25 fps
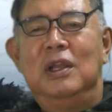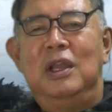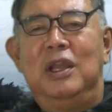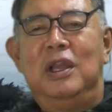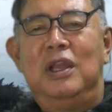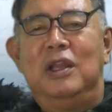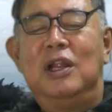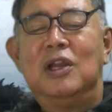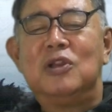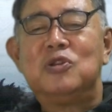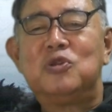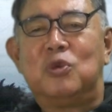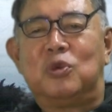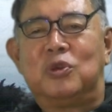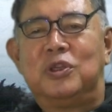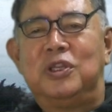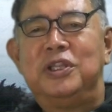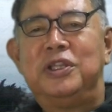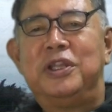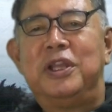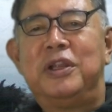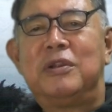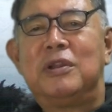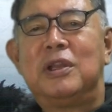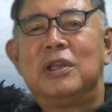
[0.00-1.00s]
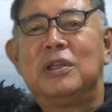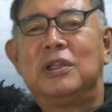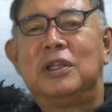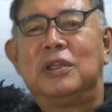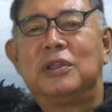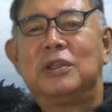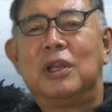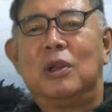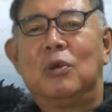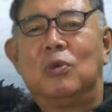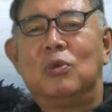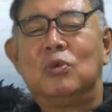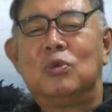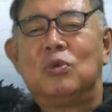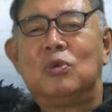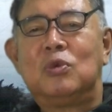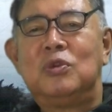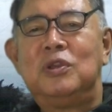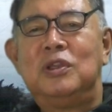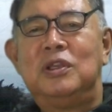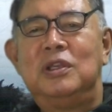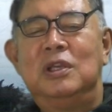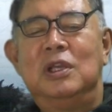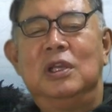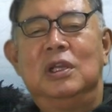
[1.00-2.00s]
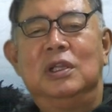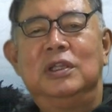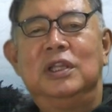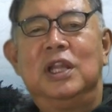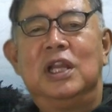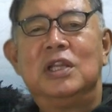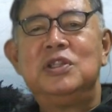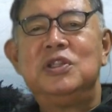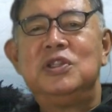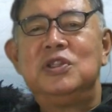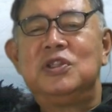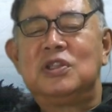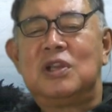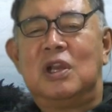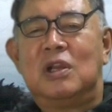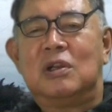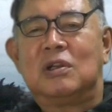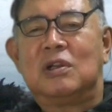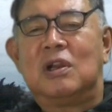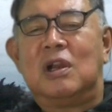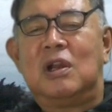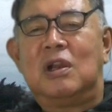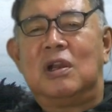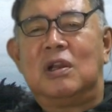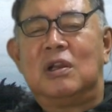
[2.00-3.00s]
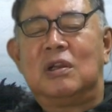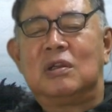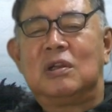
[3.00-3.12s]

ラジオ聴いてるだけだったら本当に何日間から